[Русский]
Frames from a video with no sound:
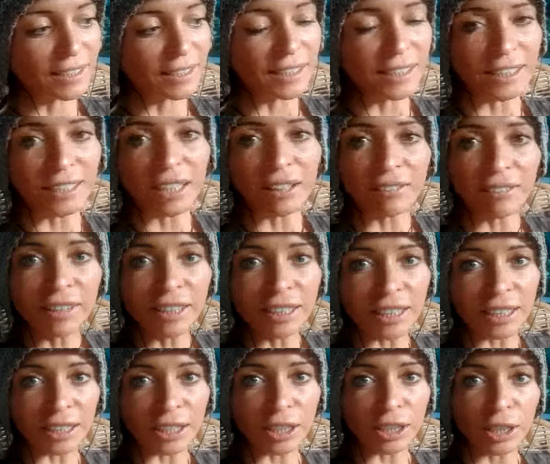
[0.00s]
И
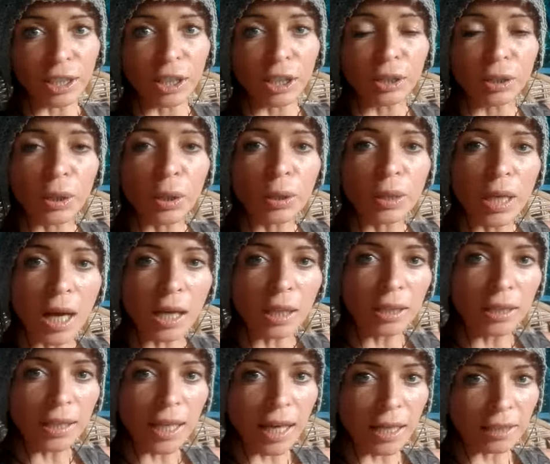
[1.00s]
зависит только
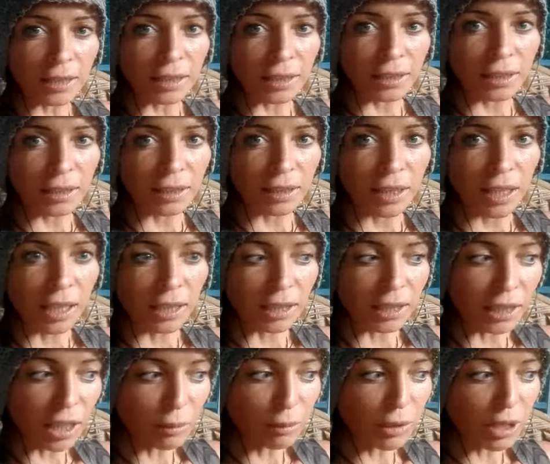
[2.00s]
от нас, от
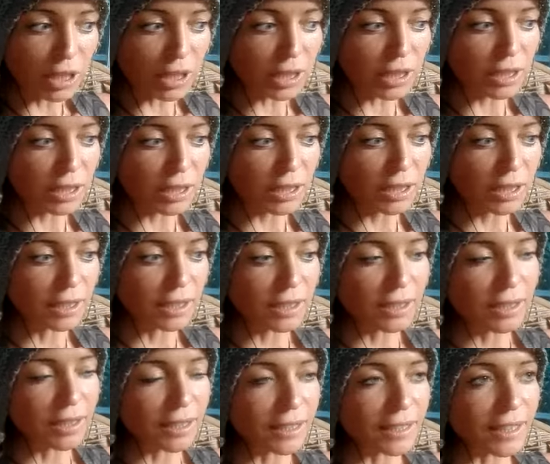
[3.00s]
самих,
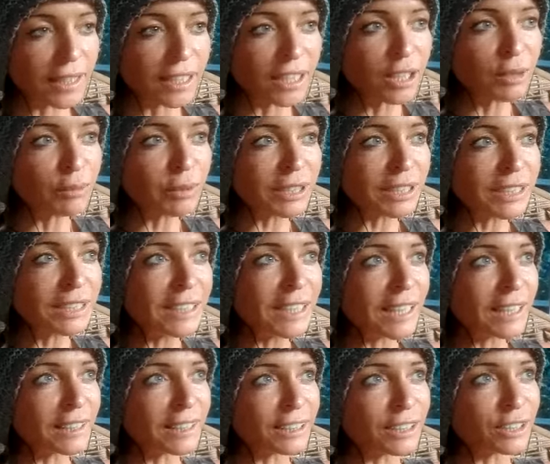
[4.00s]
каким
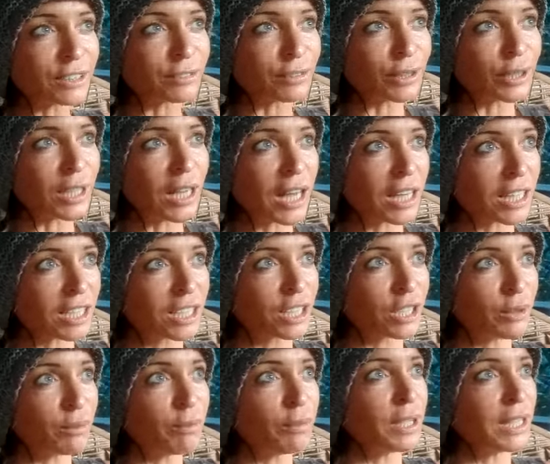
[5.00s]
сделать свой
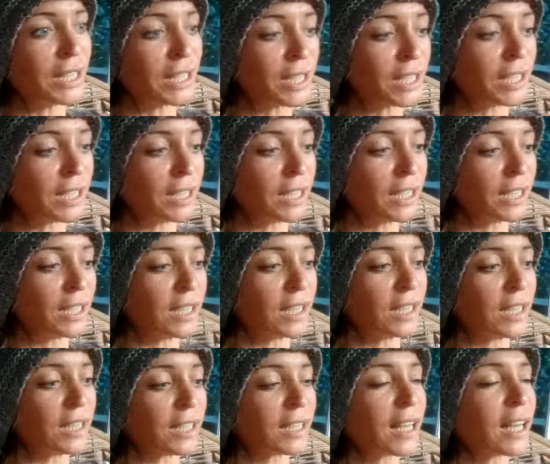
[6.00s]
каждый миг,
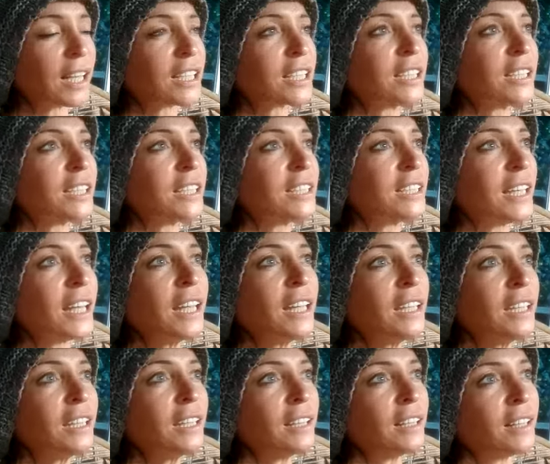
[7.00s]
каждый
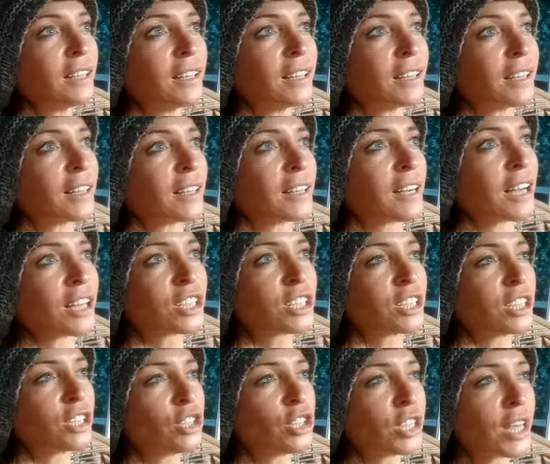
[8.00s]
день,
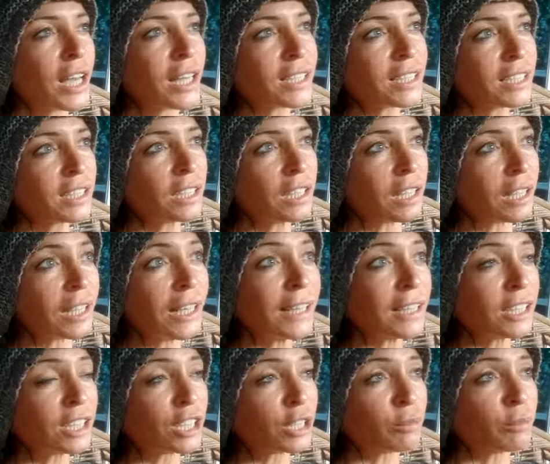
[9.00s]
каждый час
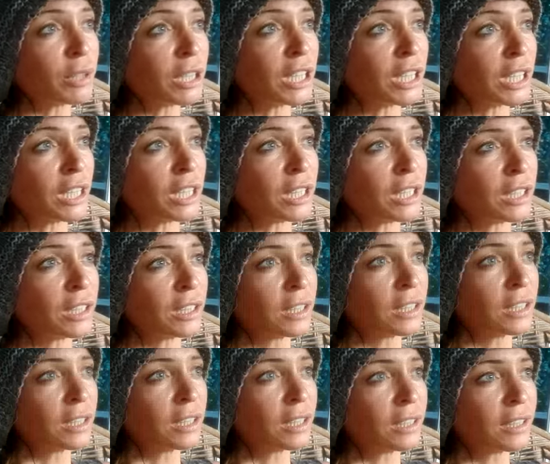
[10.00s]
лет земных,
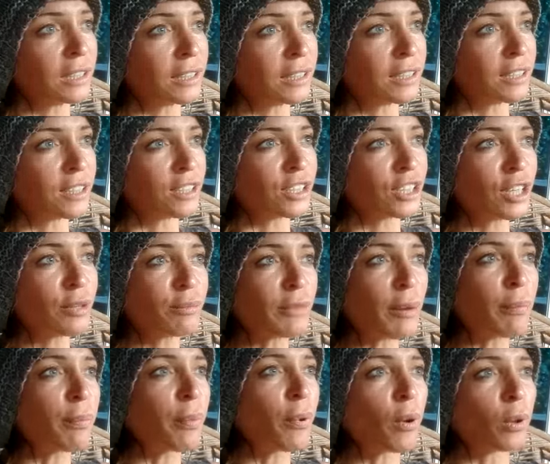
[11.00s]
чем
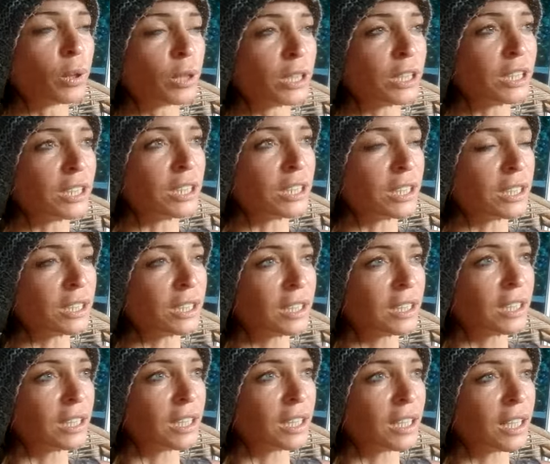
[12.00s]
наполнить,
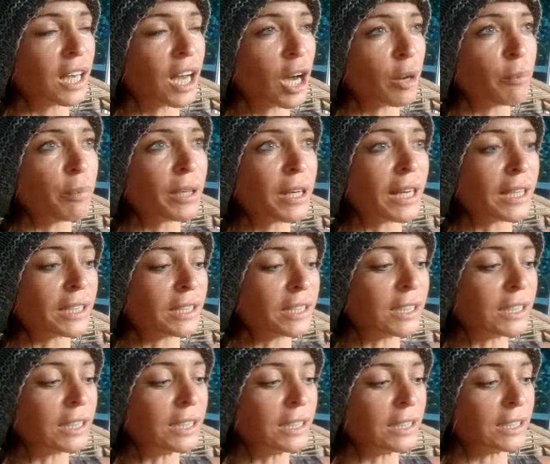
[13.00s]

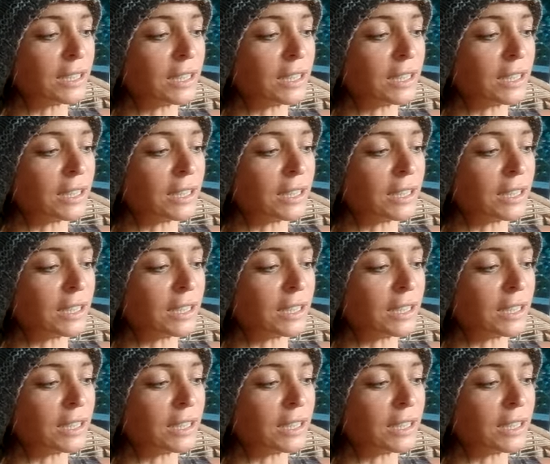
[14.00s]
обогатить.